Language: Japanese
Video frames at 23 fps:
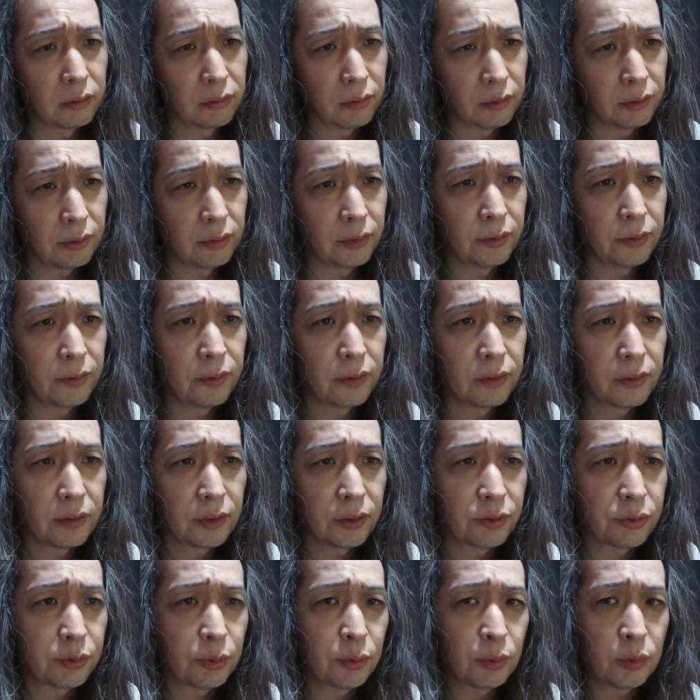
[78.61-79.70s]
ね
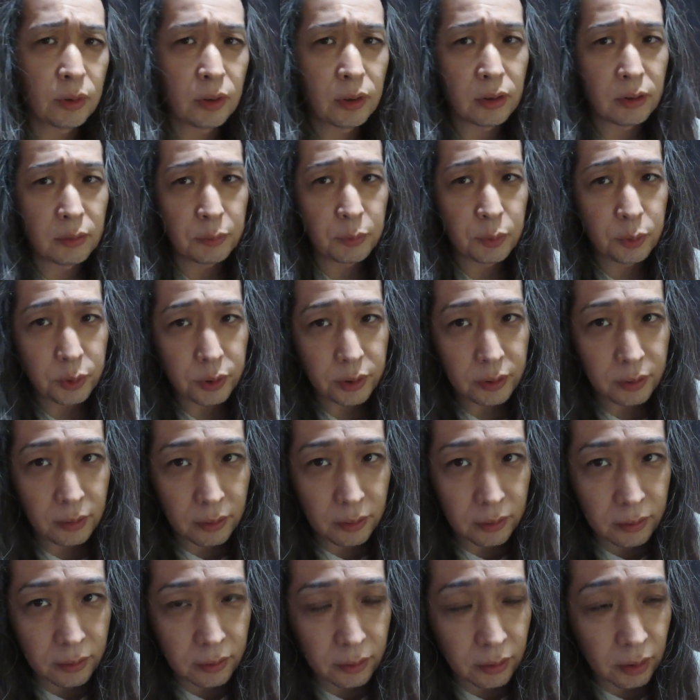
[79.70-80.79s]
結論から申し
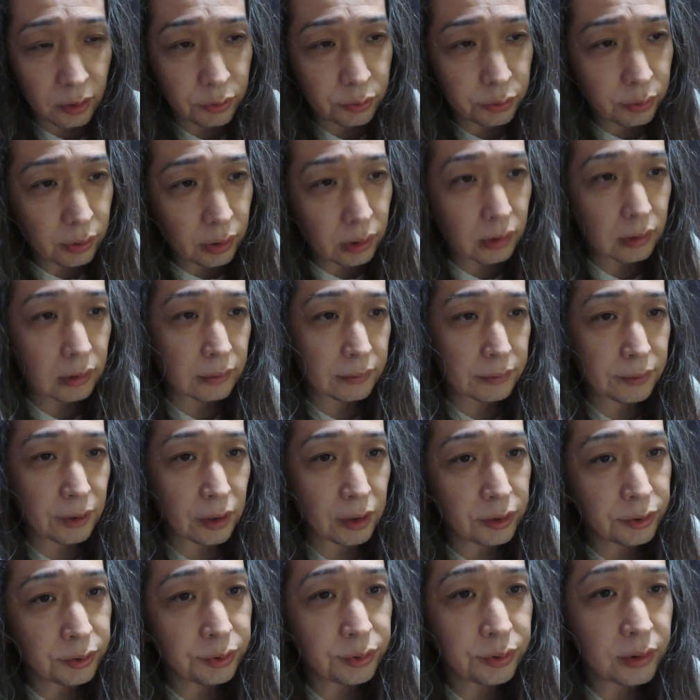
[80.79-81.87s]
上げて夏が
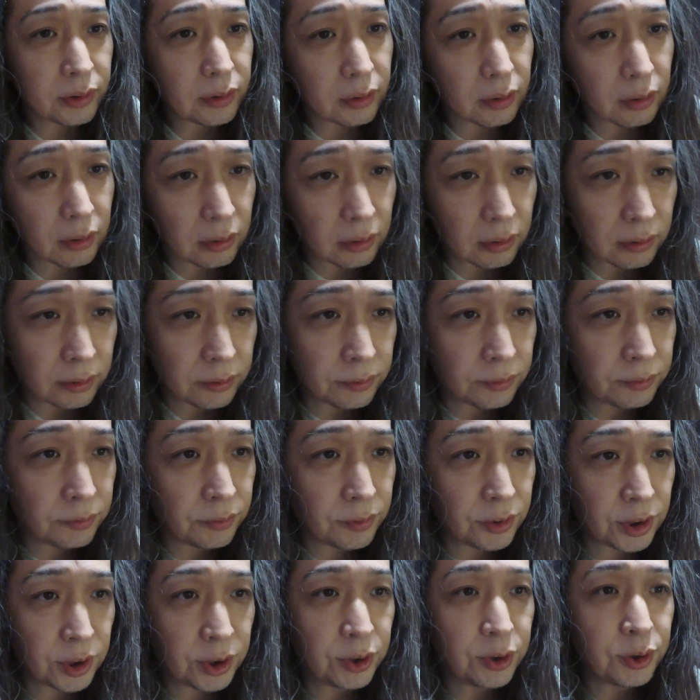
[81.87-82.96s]
大好きな
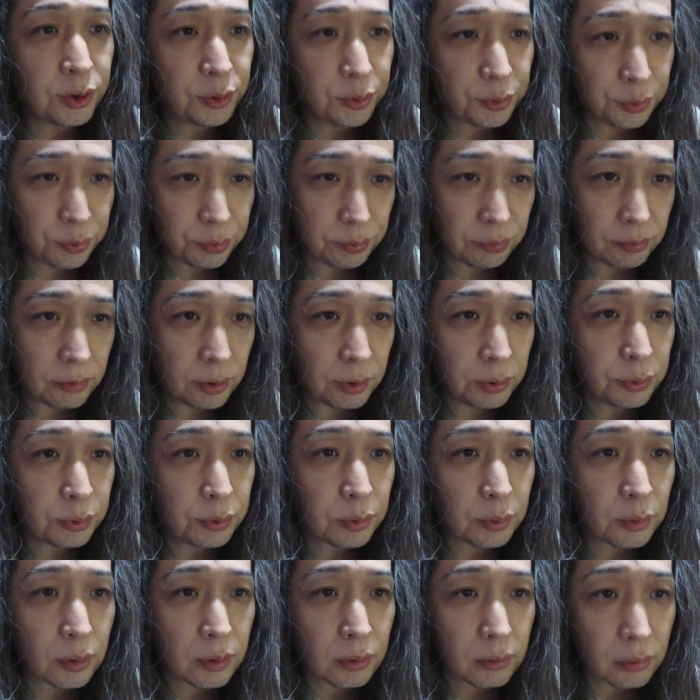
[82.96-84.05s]
人種っていう
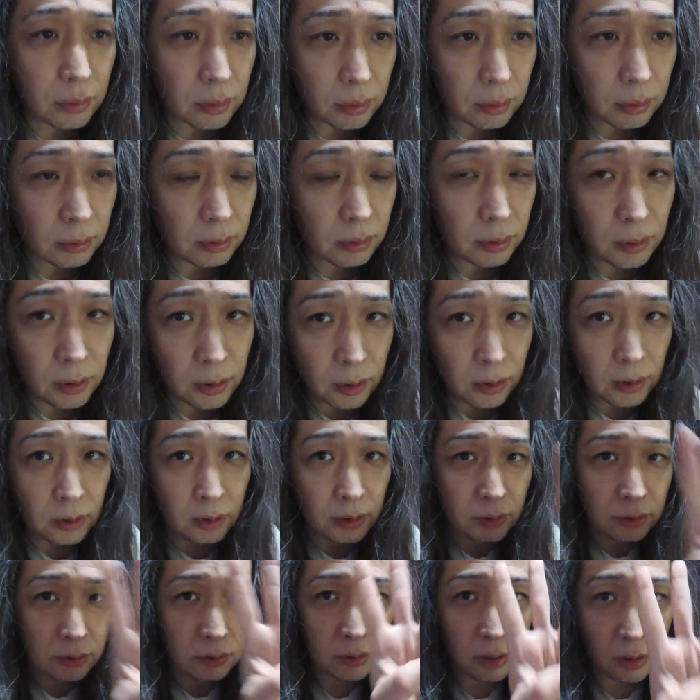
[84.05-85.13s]
のはね
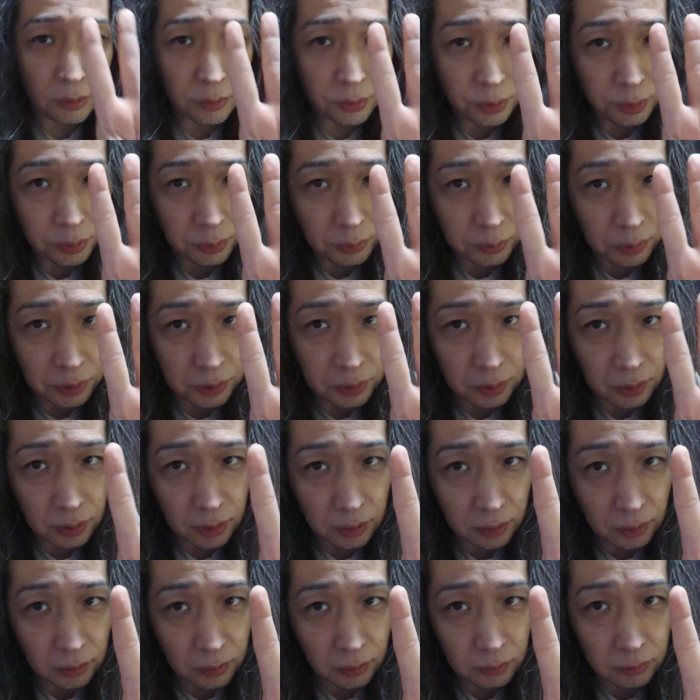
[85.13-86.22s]
3種類しか
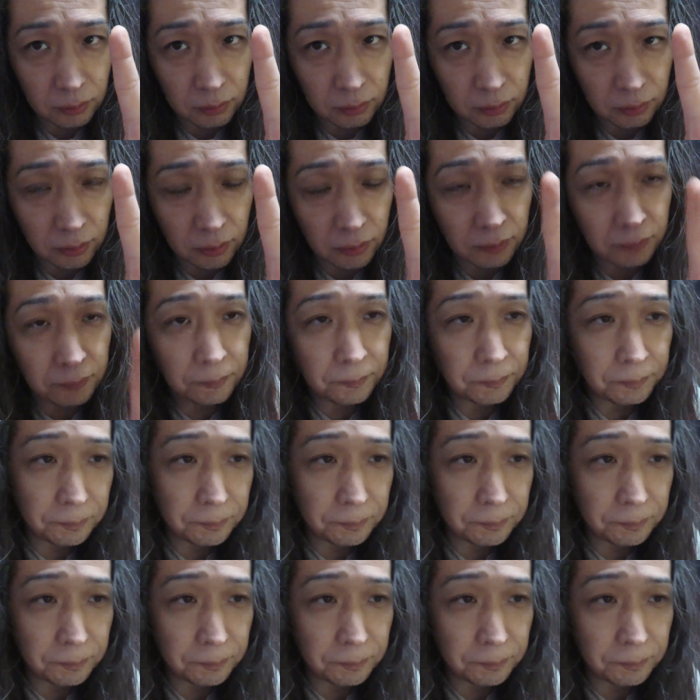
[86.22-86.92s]
いないんですね